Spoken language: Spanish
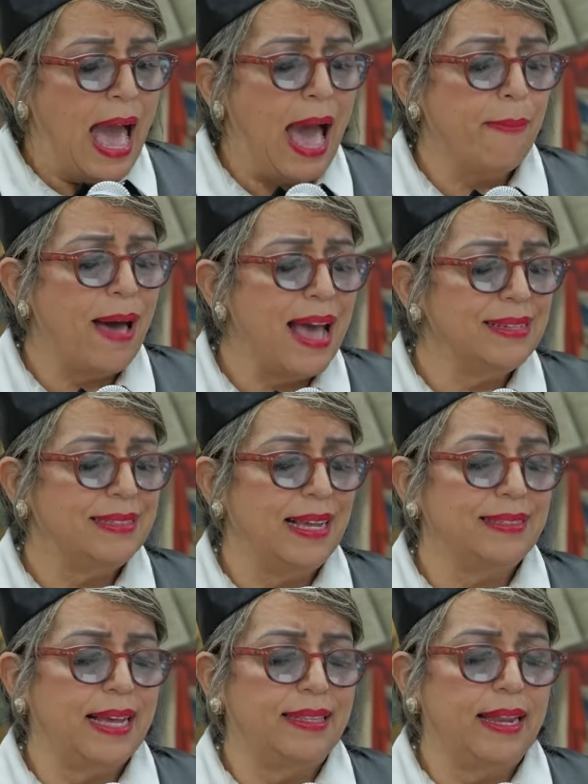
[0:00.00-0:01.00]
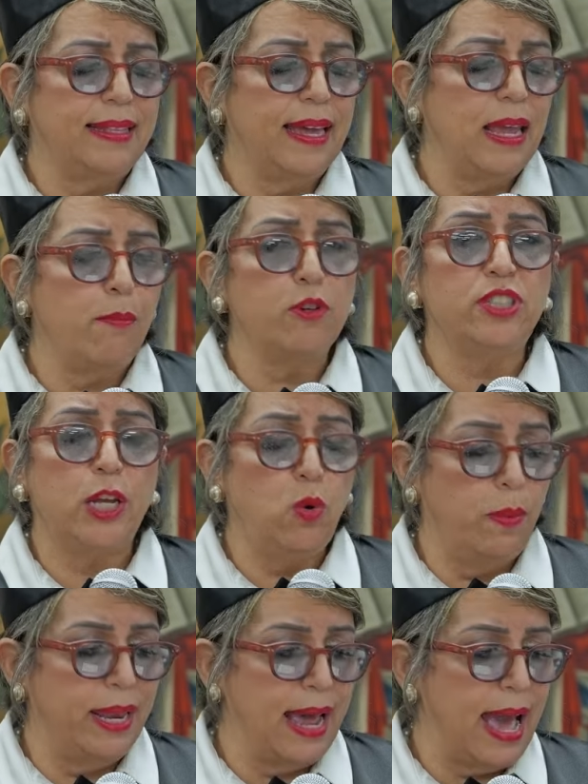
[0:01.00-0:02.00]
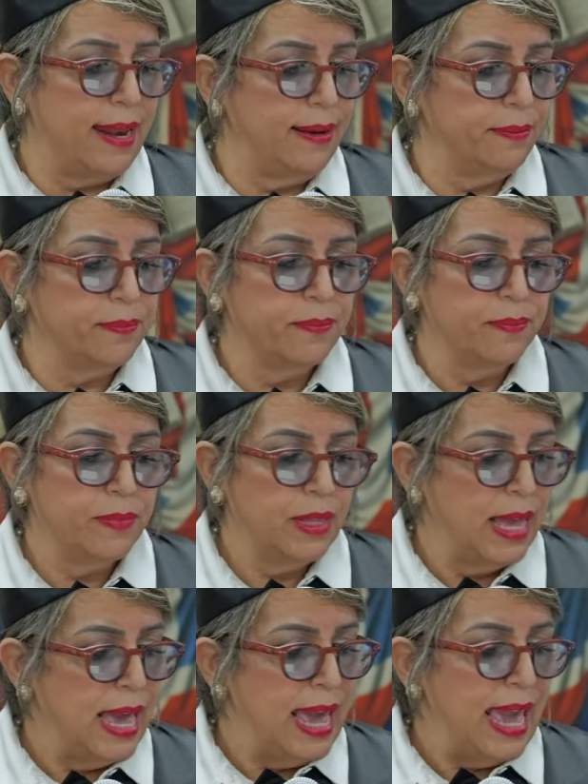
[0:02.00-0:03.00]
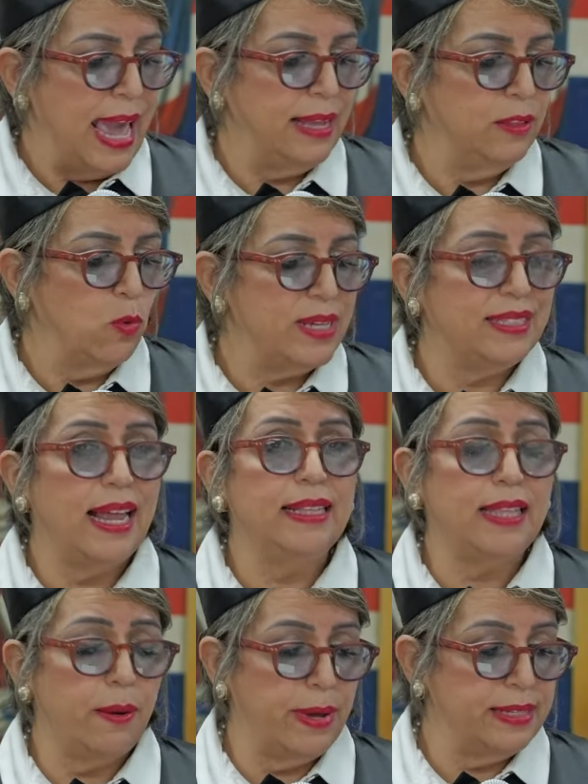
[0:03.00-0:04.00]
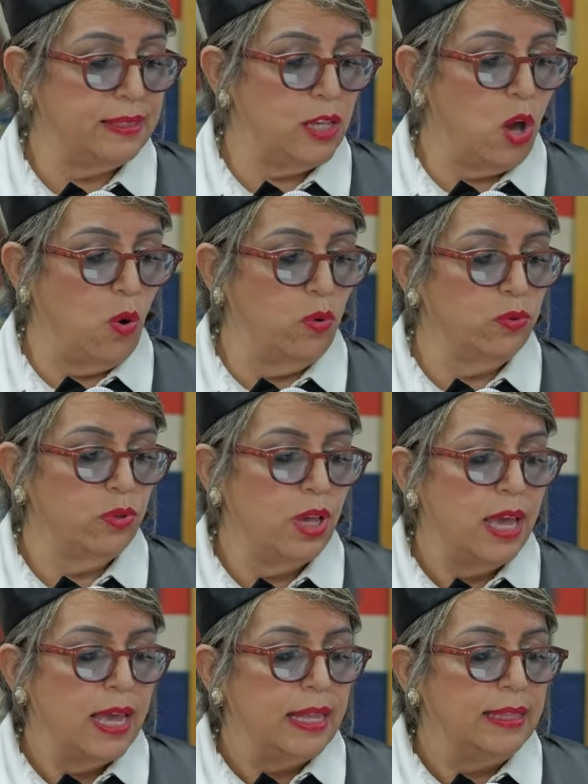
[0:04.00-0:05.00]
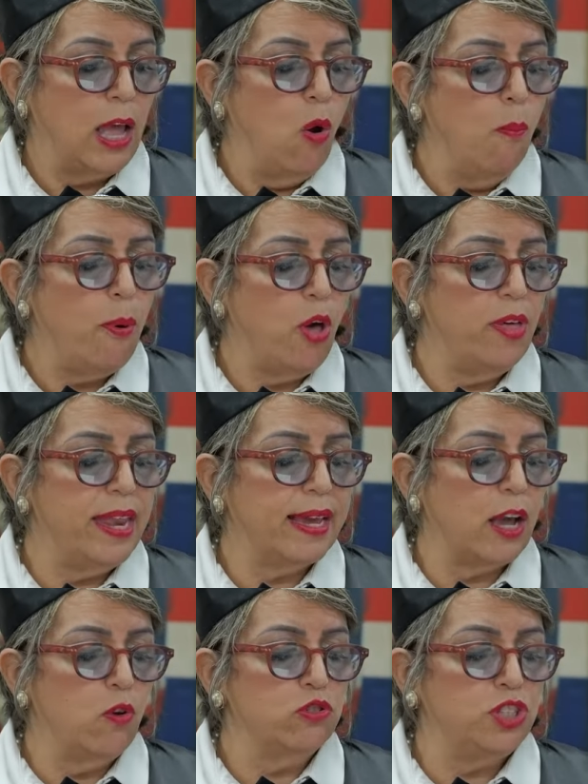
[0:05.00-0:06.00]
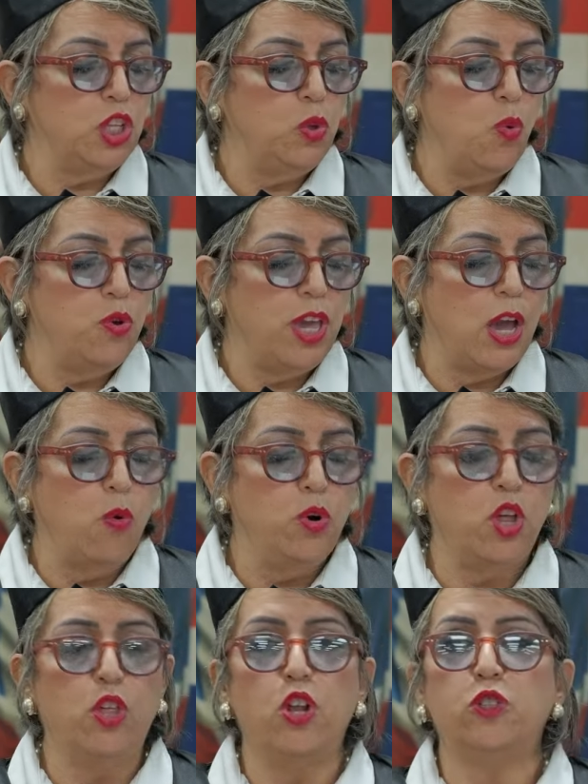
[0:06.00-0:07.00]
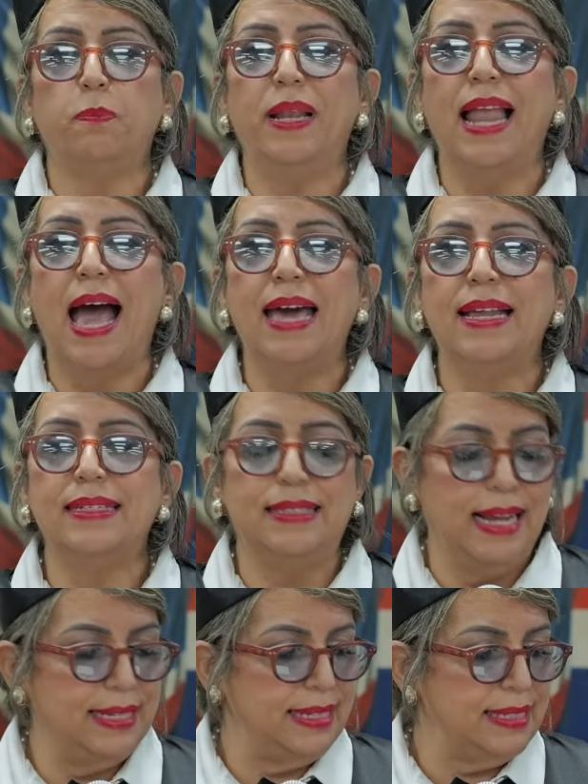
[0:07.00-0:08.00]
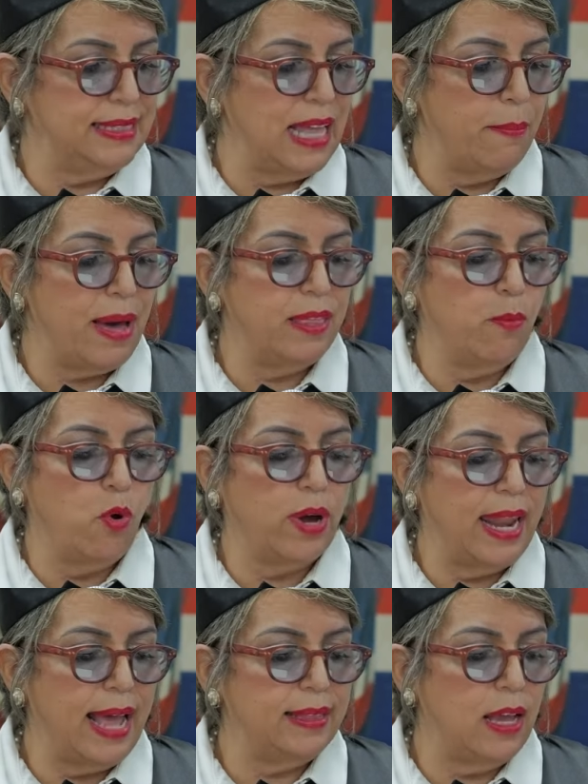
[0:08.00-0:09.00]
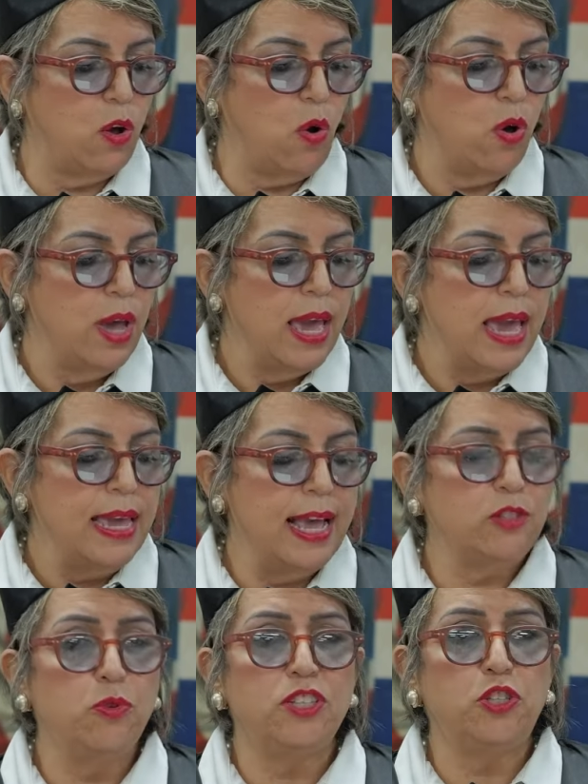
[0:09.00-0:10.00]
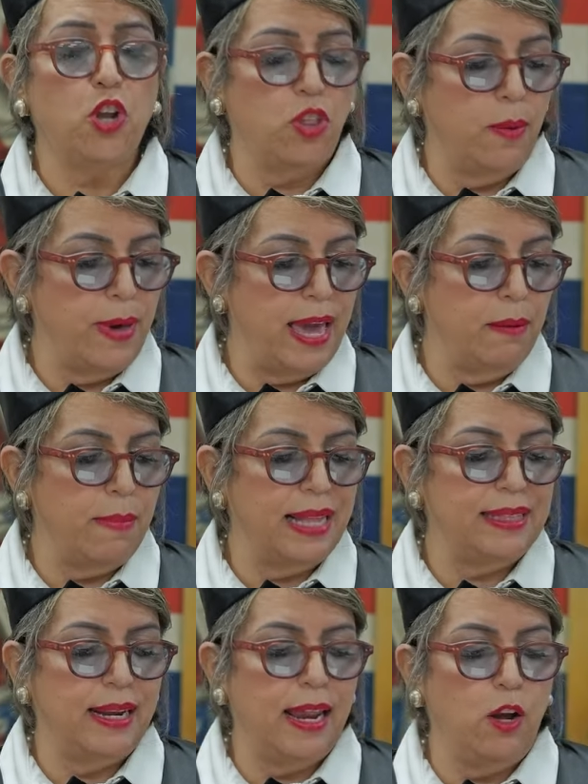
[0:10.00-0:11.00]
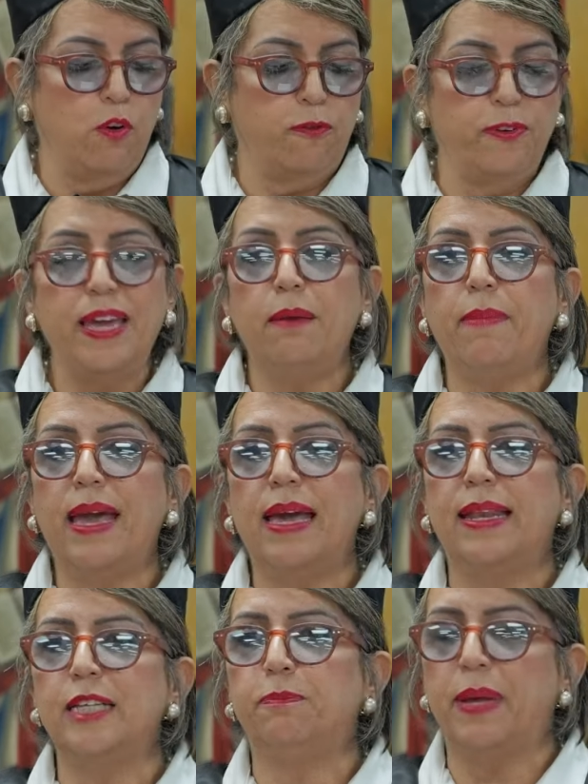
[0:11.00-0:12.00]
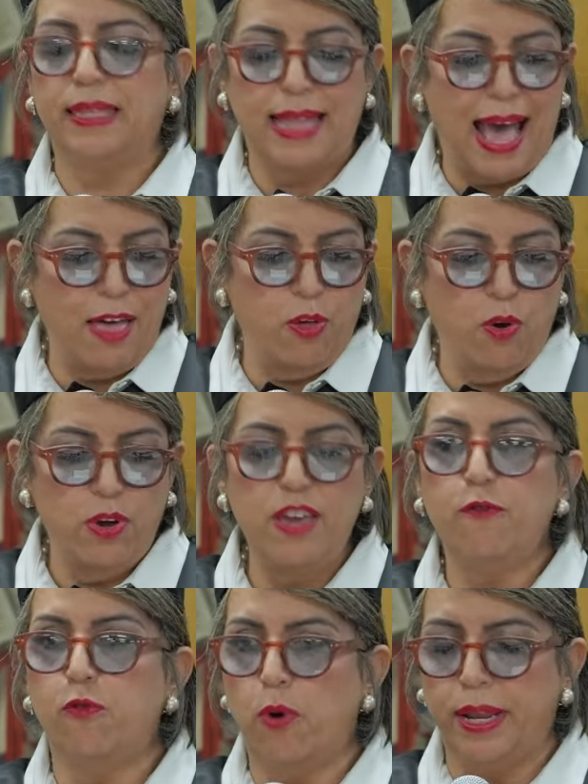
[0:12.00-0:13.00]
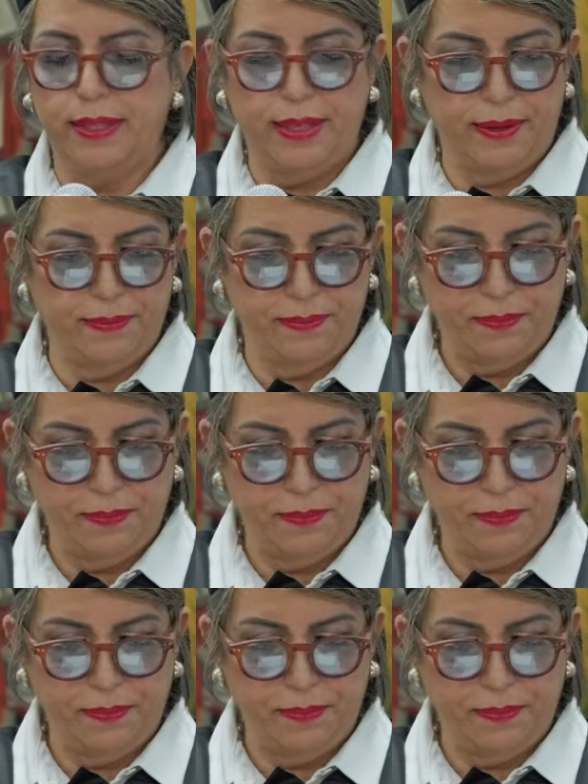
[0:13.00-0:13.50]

Avances que trataremos de enumerar en nuestra intervención de un poder que constituye uno de los pilares del sistema democrático y es nuestro deber mantenerlo firme, respetado y fuerte.